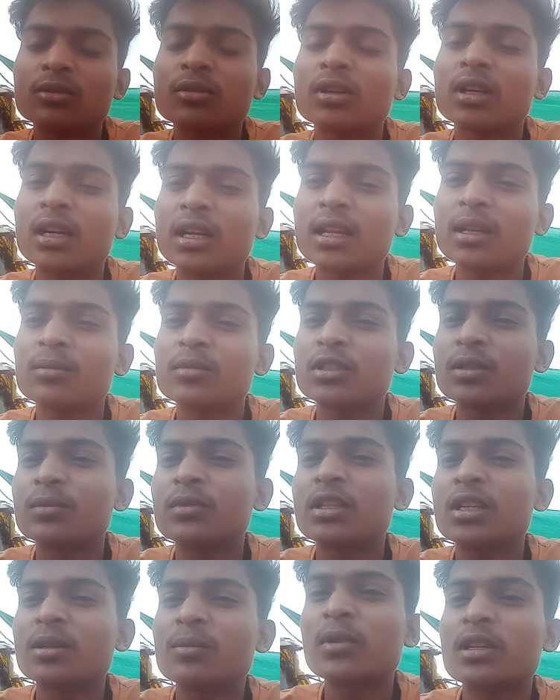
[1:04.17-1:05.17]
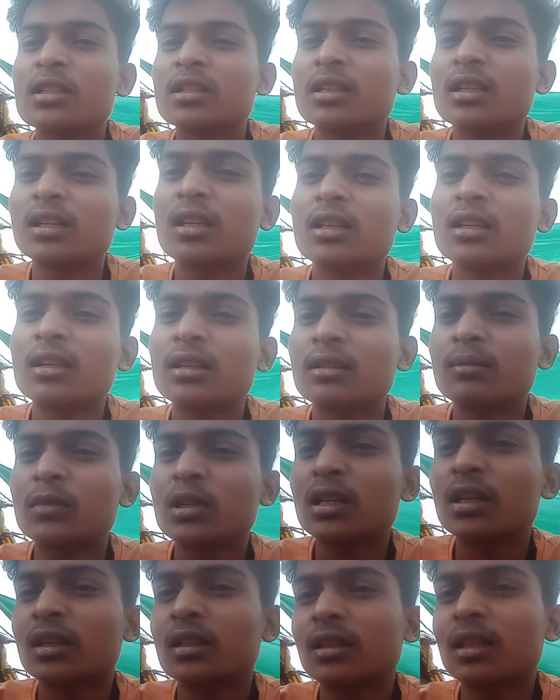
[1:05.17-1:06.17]
थोड़ा टाइम सब्जियाँ बेचने
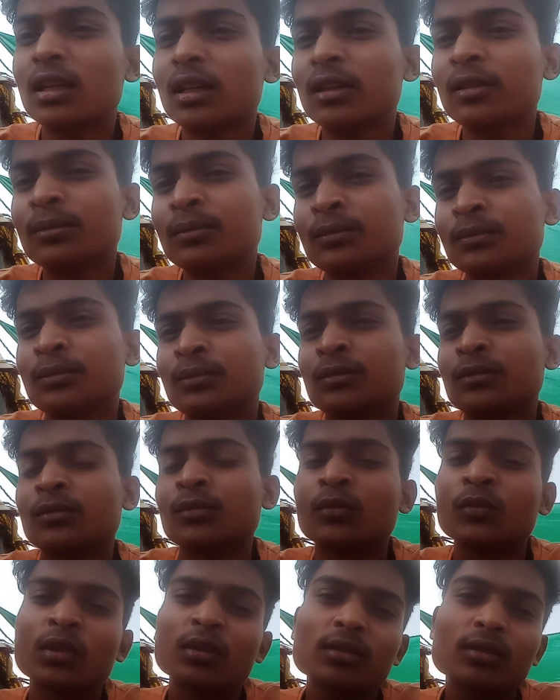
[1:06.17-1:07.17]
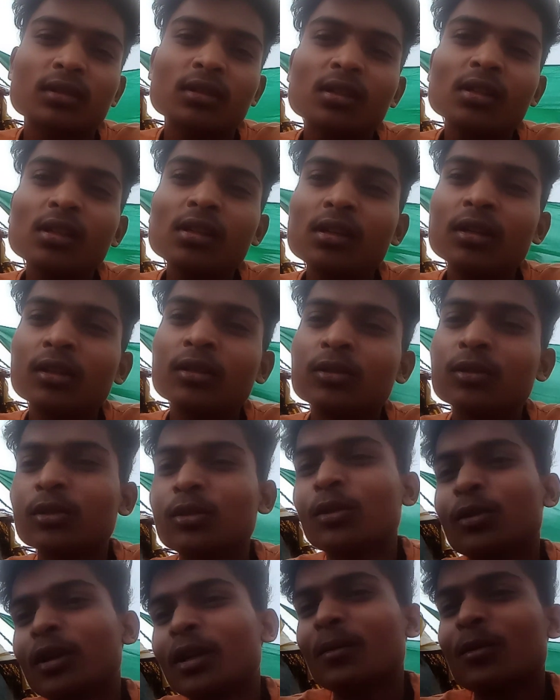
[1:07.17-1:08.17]
में लगता है
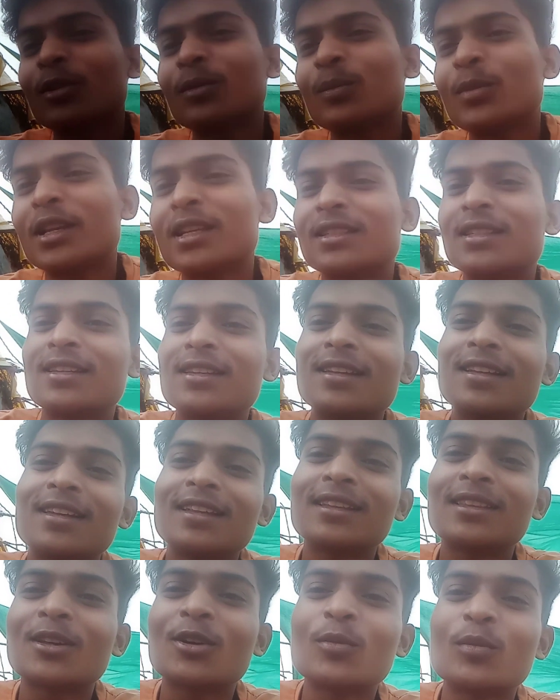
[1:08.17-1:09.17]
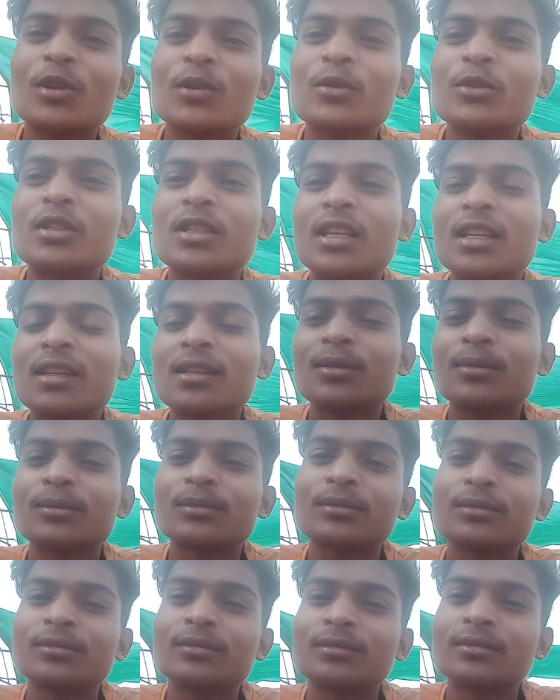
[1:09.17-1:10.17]
तो थोड़े बहुत पैसे ले लेता हूँ मैं उनसे
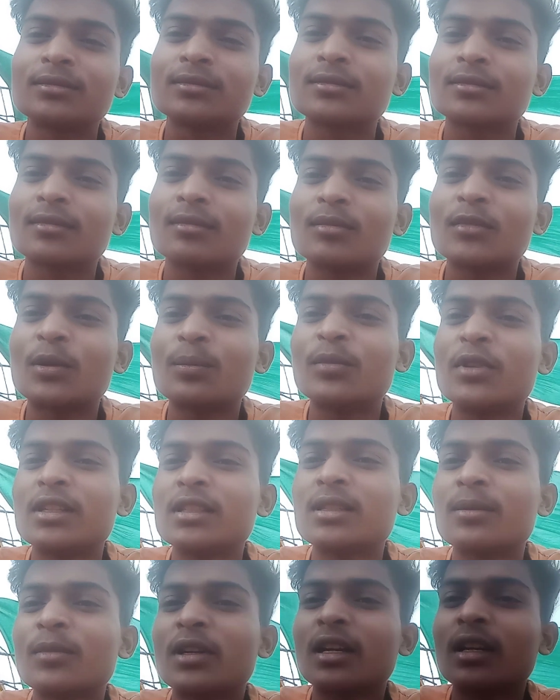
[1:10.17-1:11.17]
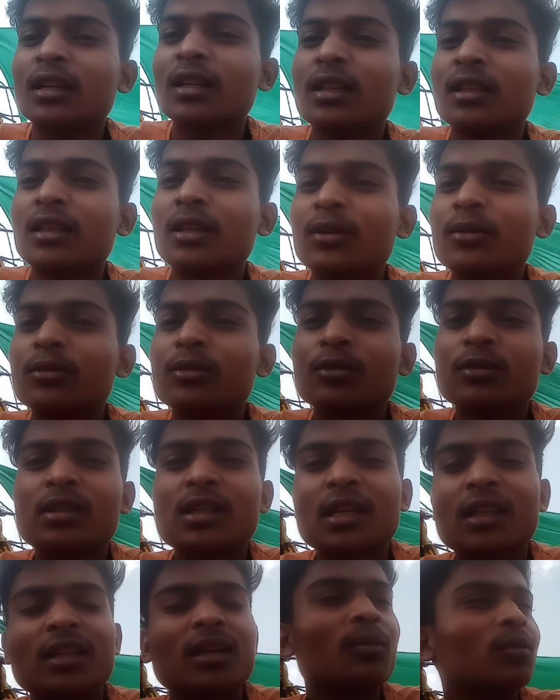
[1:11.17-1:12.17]
मम्मी से मांग लेता हूँ वो
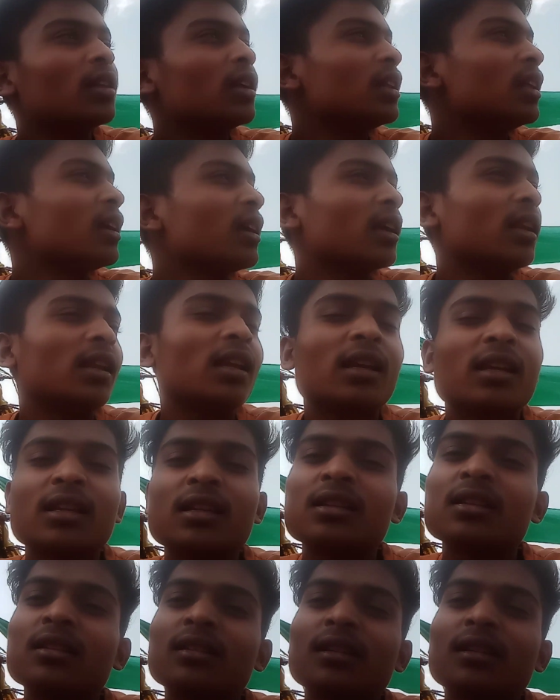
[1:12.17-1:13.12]
ज़्यादा आप दे देंगे लेकिन